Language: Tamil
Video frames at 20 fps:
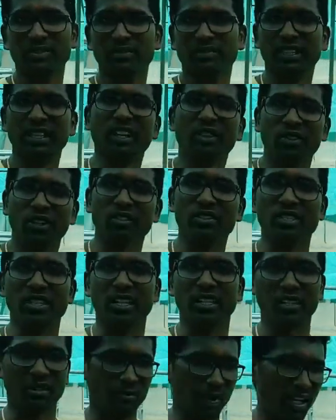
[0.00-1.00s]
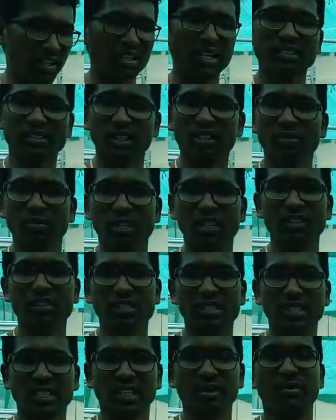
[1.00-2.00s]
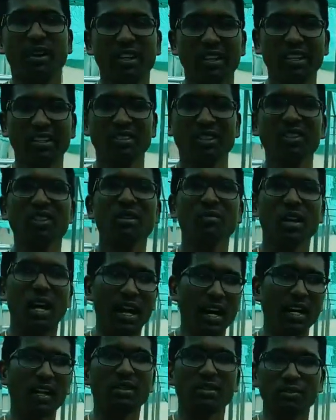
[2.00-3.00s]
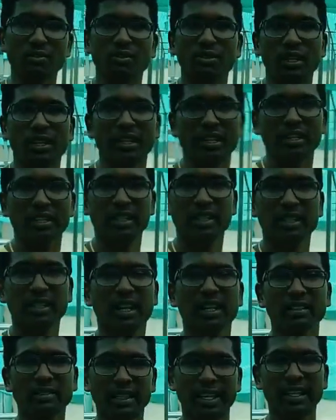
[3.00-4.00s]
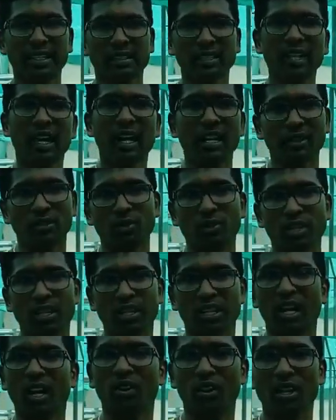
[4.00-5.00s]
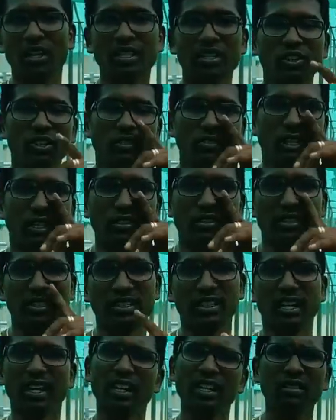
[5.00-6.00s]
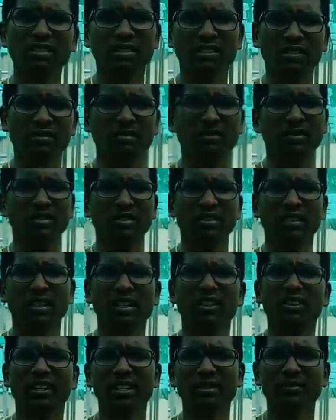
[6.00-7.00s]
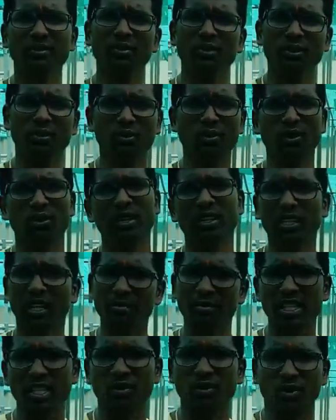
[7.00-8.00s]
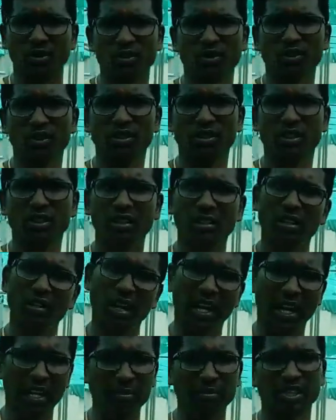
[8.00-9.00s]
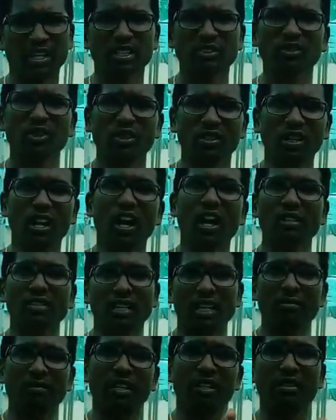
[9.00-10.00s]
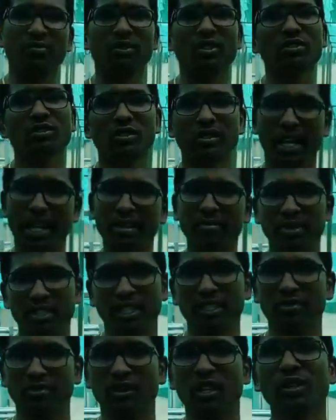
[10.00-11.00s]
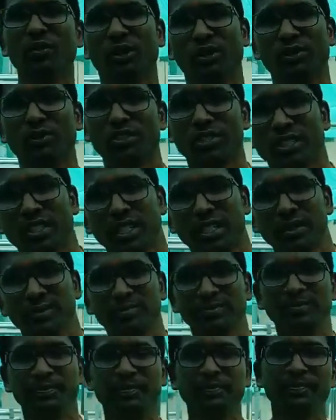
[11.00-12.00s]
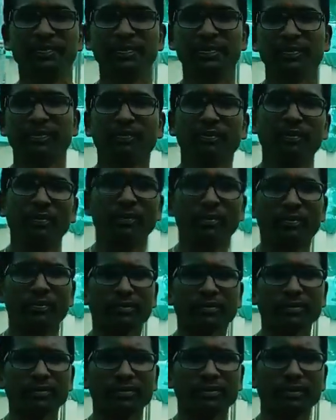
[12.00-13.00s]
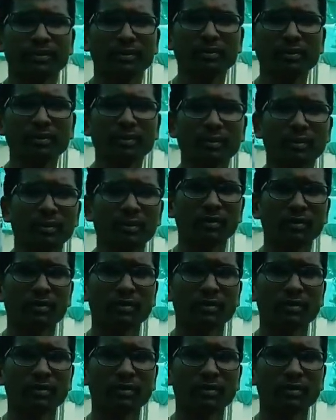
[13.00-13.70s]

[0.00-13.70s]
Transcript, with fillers: செலவில் வச்சுக்கலாம் இந்த படுதா செலவு மட்டும் தான் வச்சுக்கலாம் படுதா செலவு நம்ம ஆள் கூலி அது செய்கிறதுக்கு ஆள் கூலி அவ்வளோதான் இதோட செலவு வச்சுக்கலாம் ஆனால் என்னோடய கணிப்பு ஒரு ஒரு ரூபாய் கம்மியாக தான் வரும் ஐம்பது காசு கூட லாங் டேர்ம் எடுக்கும்போது உங்களுக்கு ஐம்பது காசு கூட தான் வரும் வச்சுங்களேன் சரி சரிங்க இப்போது இது